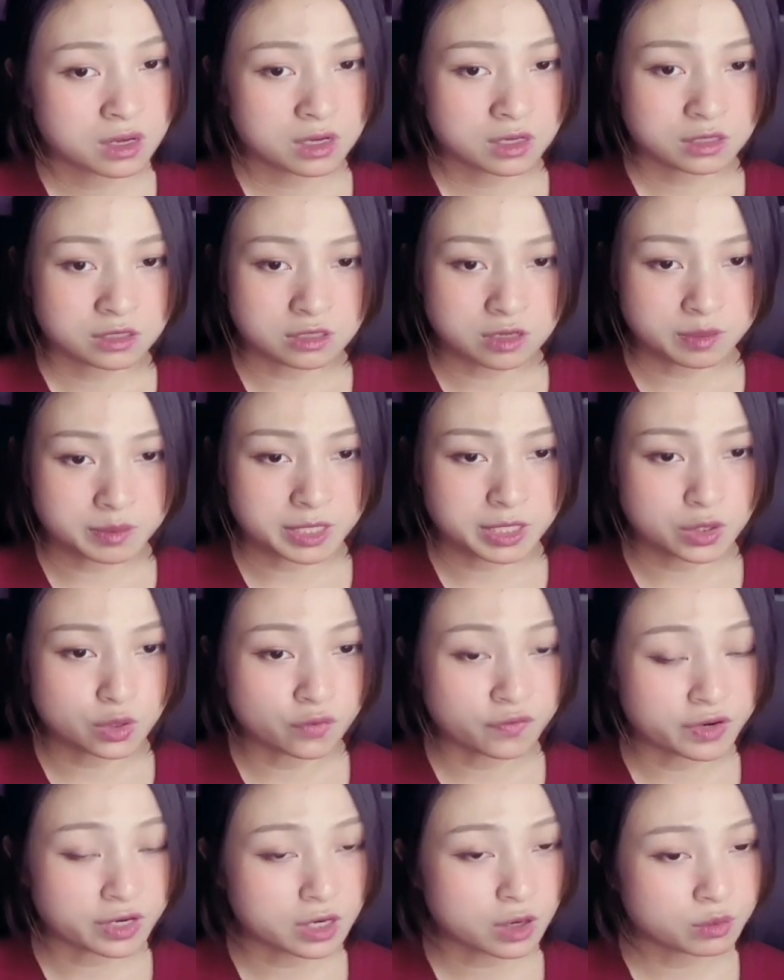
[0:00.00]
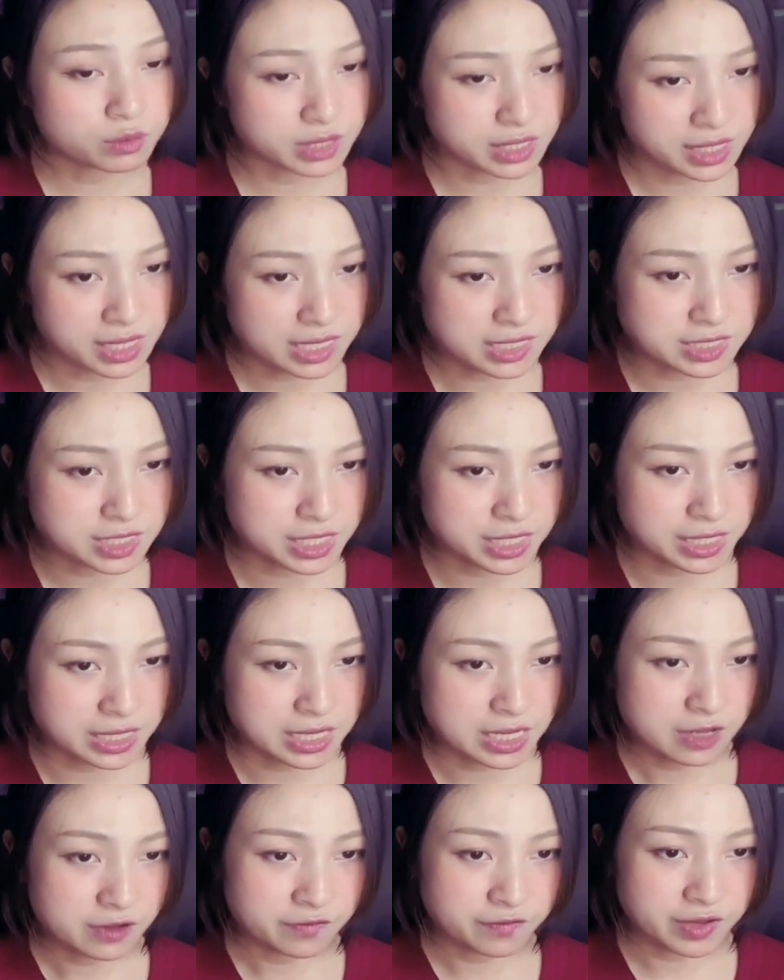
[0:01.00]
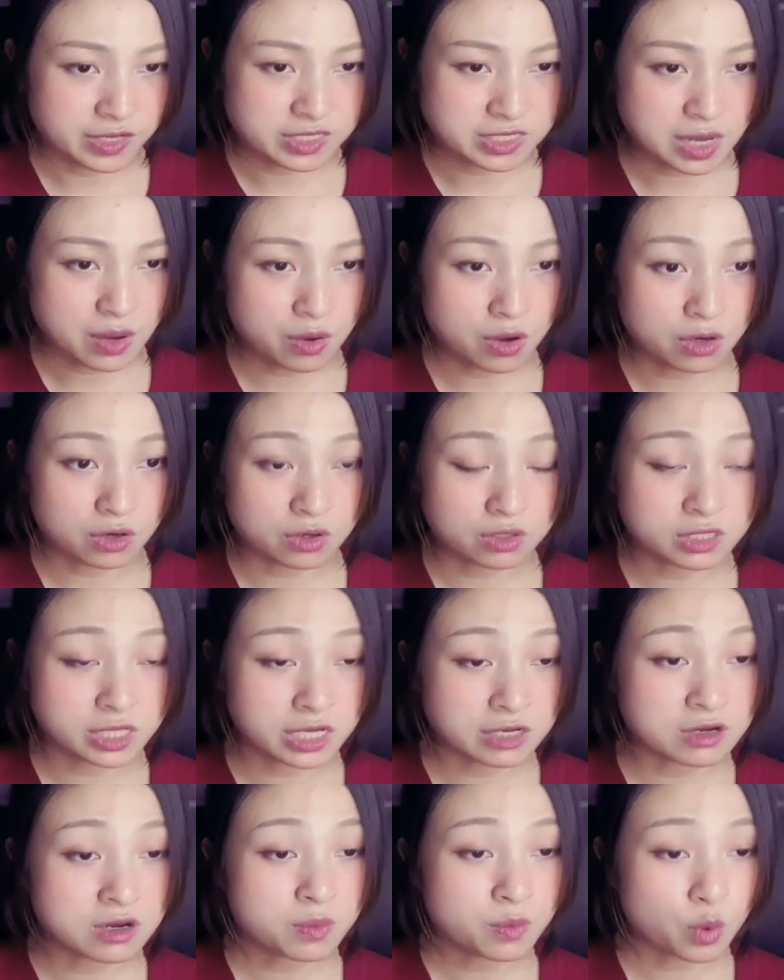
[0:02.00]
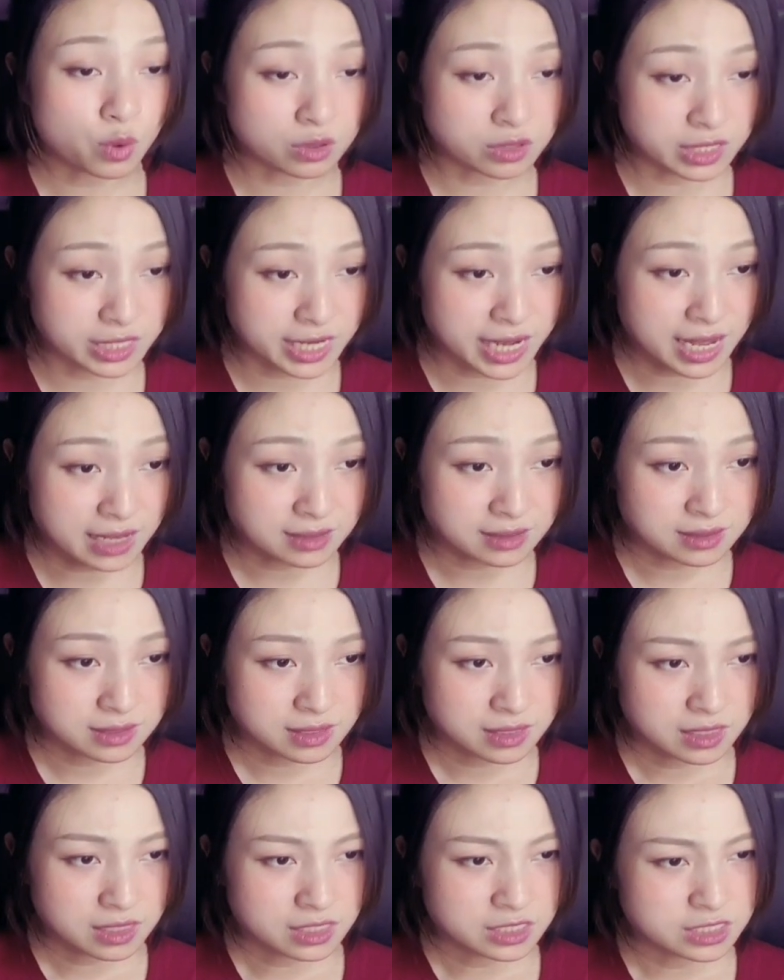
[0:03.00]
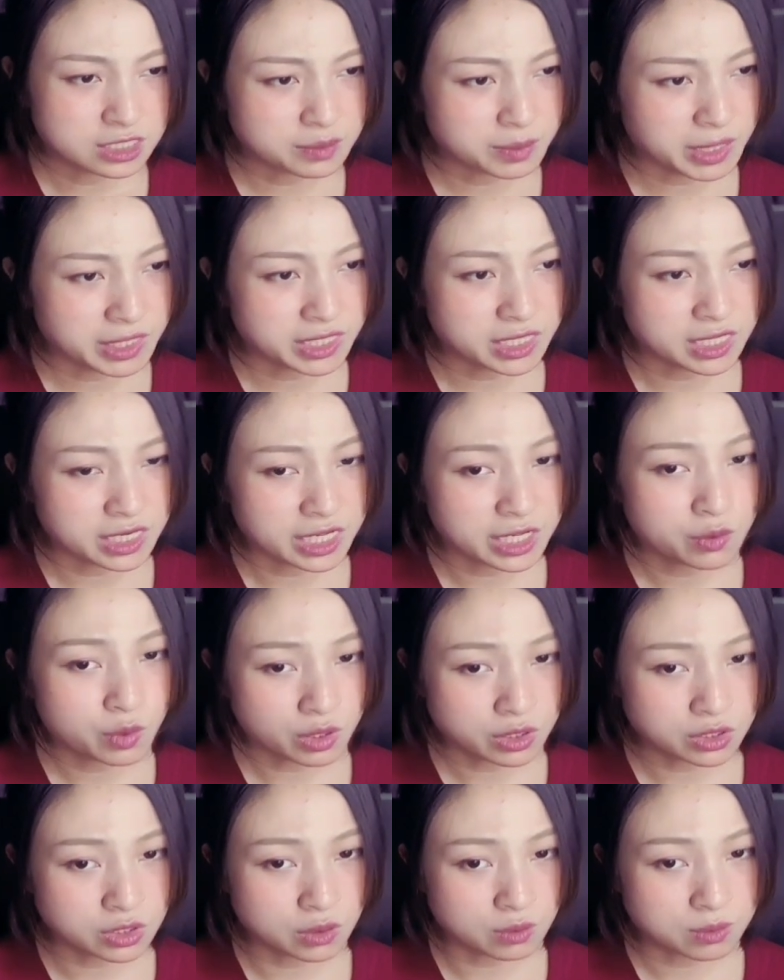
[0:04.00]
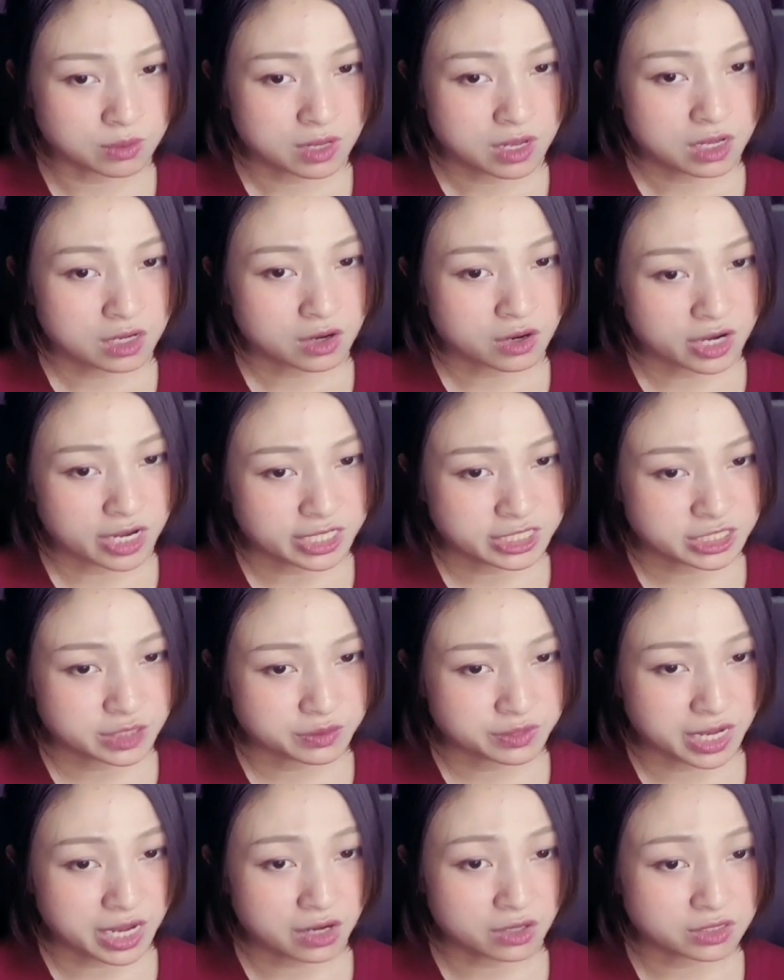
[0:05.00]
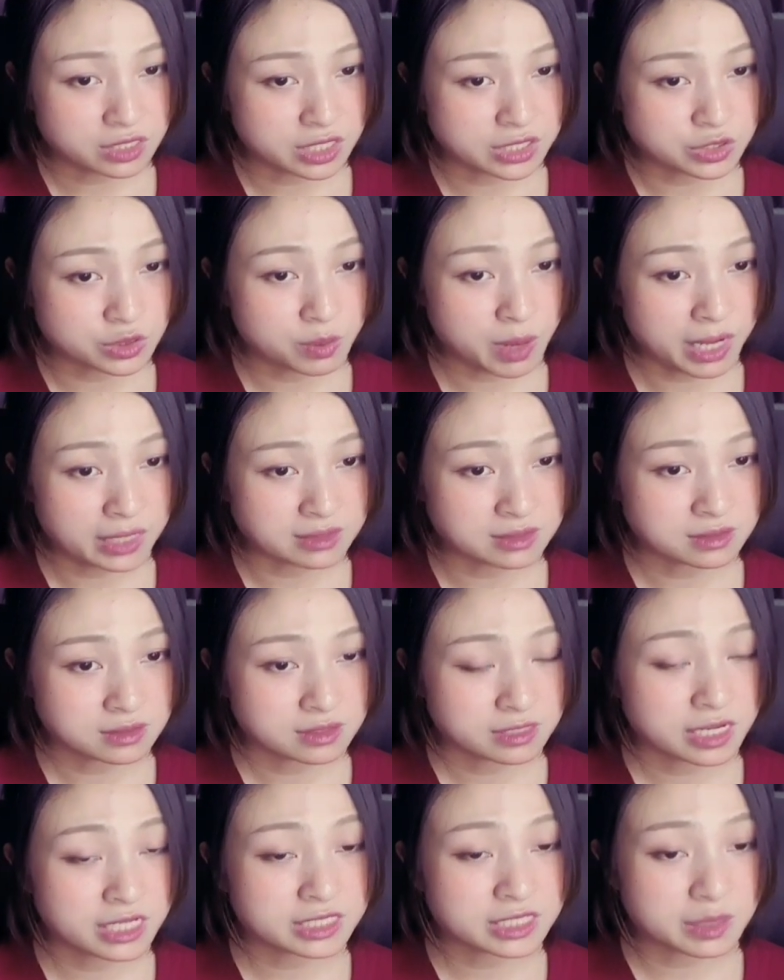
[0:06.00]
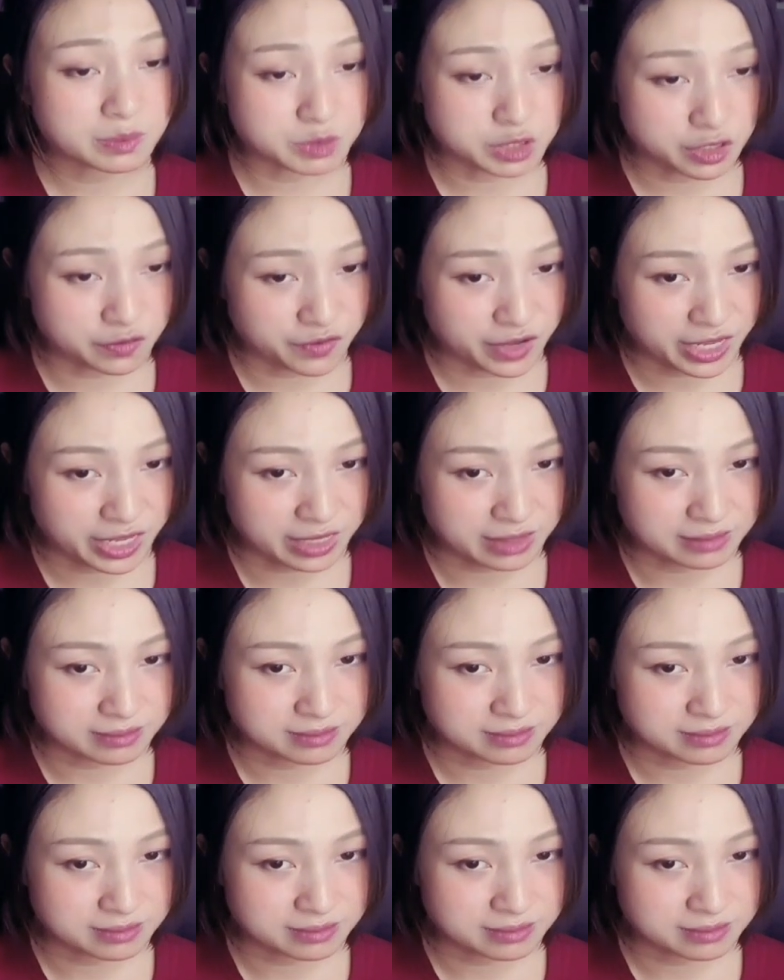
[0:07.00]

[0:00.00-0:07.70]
cướp đi đồ vật không tính là gì về sau còn có thể cướp của người khác nhưng mà nhận lấy khuất nhục có lẽ triệu nhá có thể giúp hắn đi tìm trở về